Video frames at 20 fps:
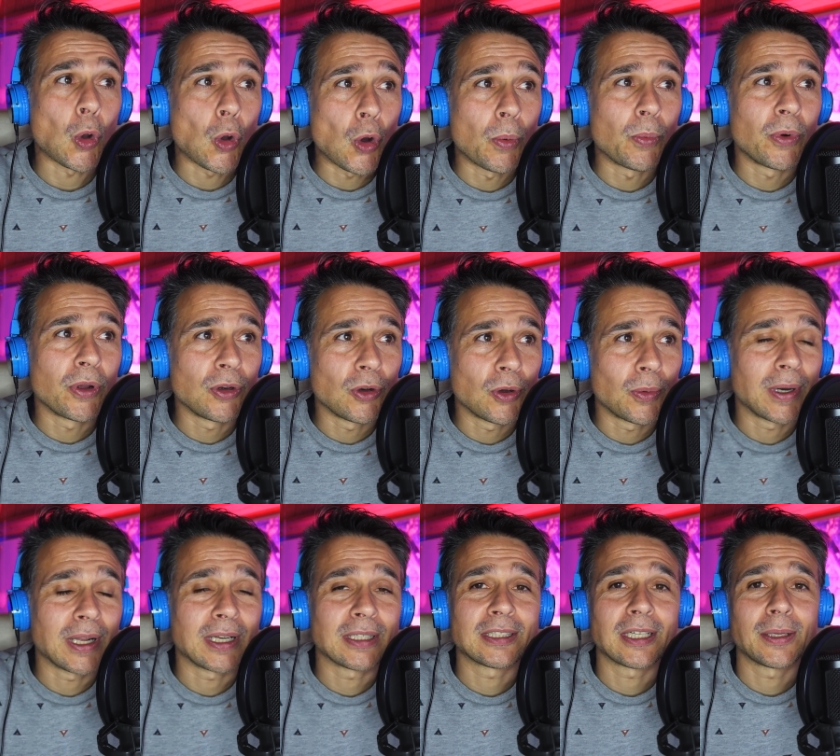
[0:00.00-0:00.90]
cómo
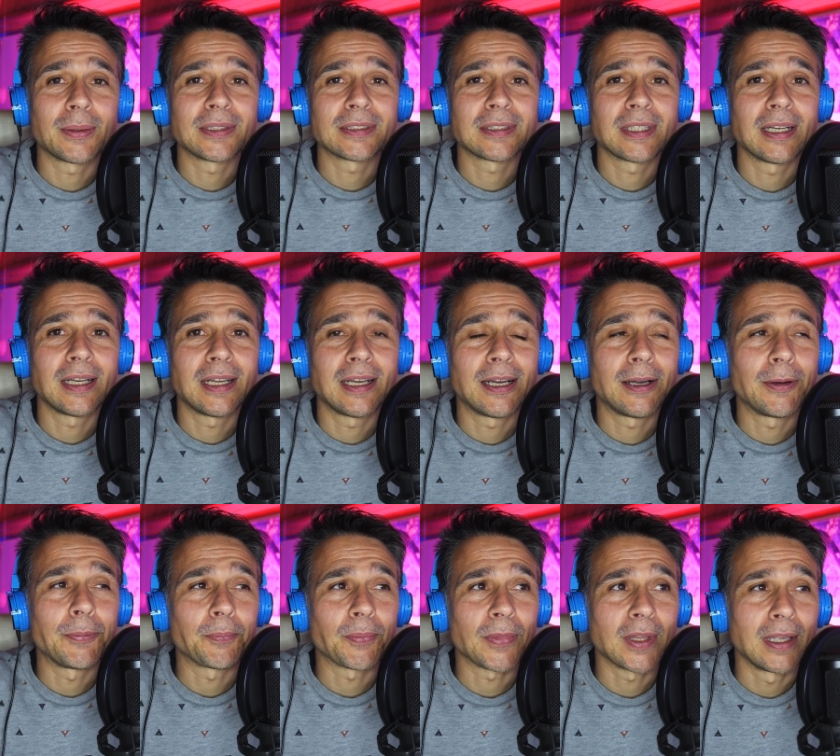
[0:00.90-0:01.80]
innovar a través de
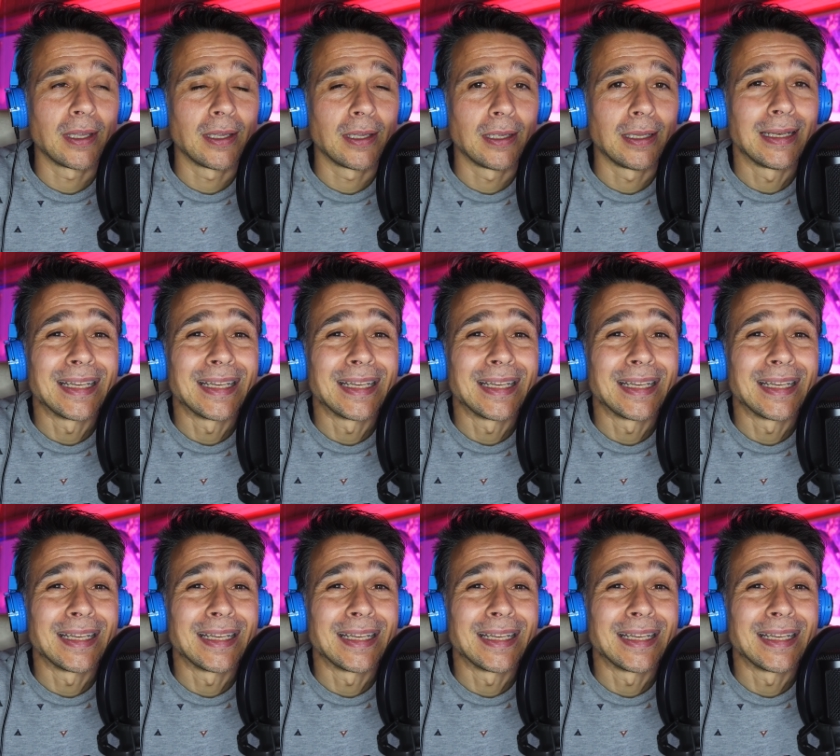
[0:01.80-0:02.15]
la mm, eh,